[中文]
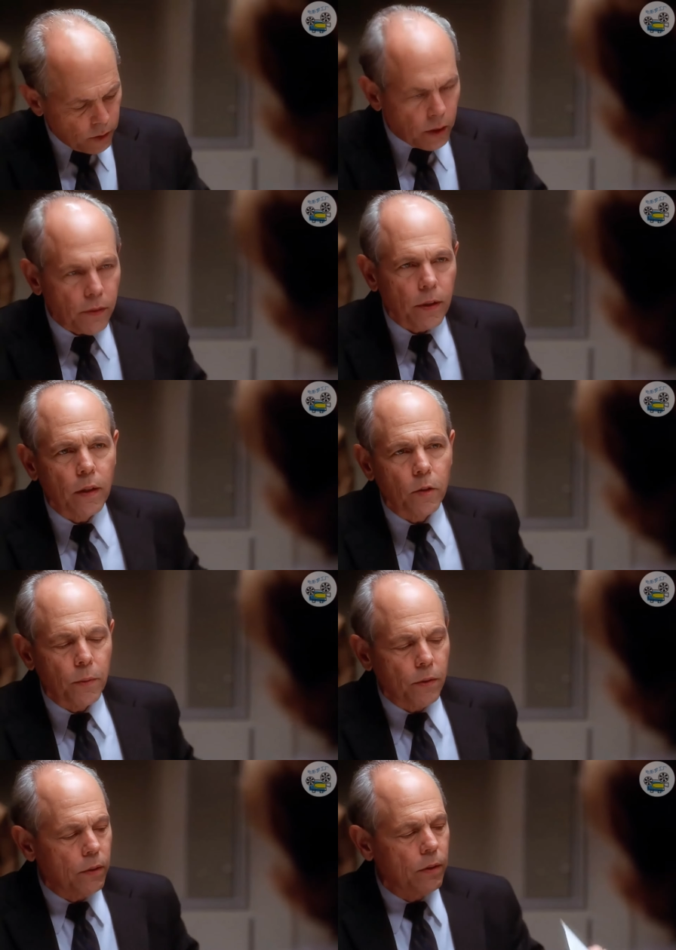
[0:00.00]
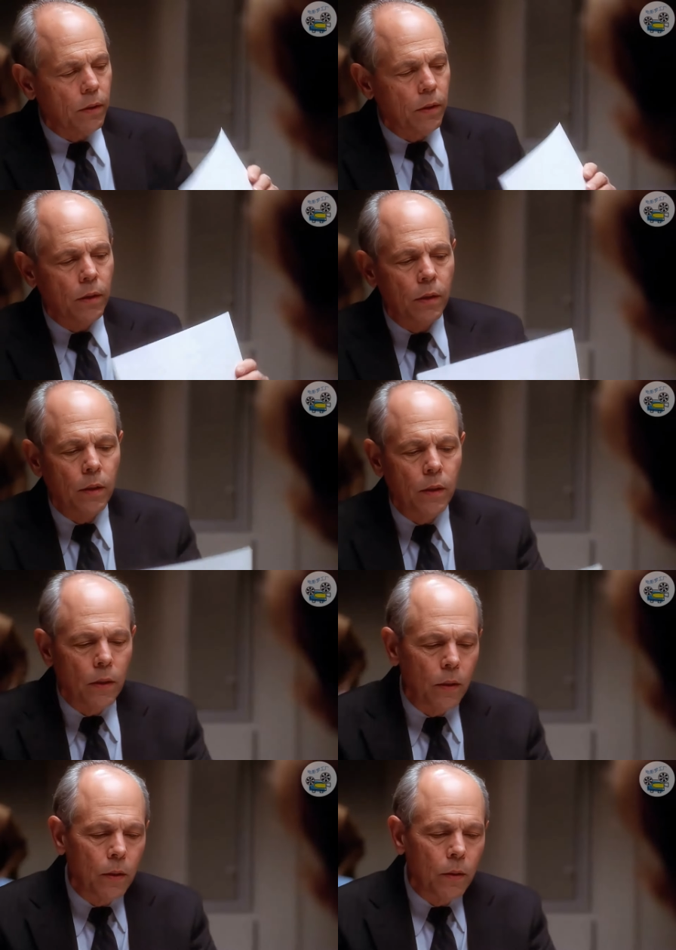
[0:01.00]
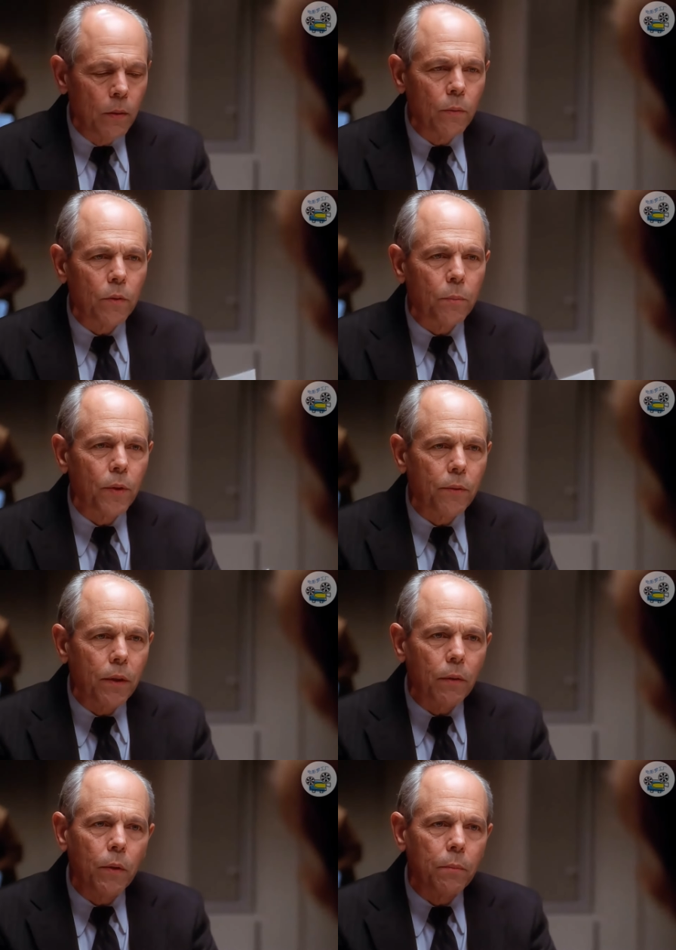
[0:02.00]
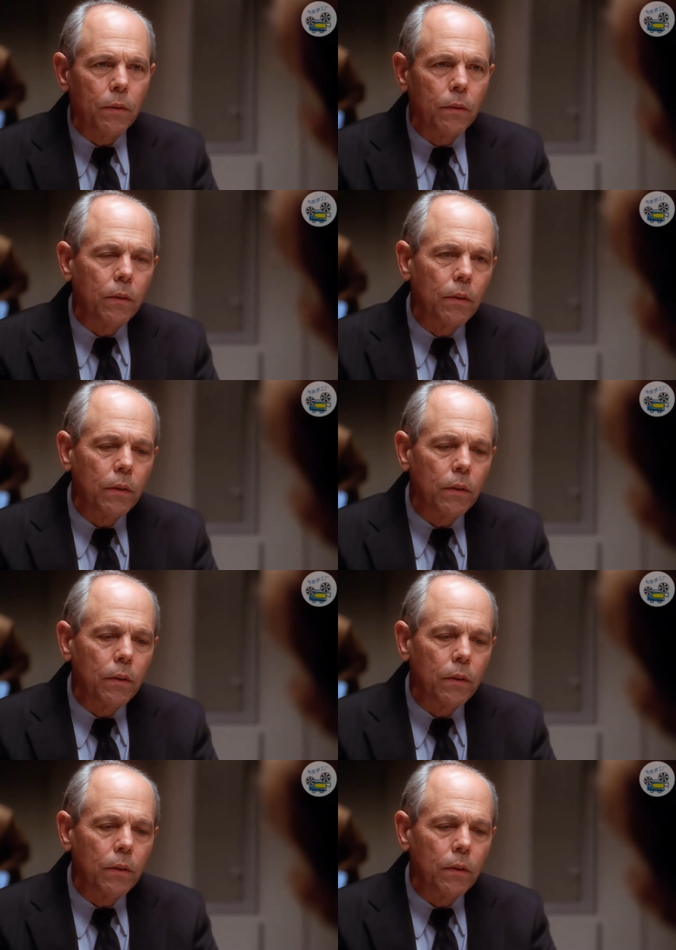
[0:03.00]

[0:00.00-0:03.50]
your loving husband was murdering women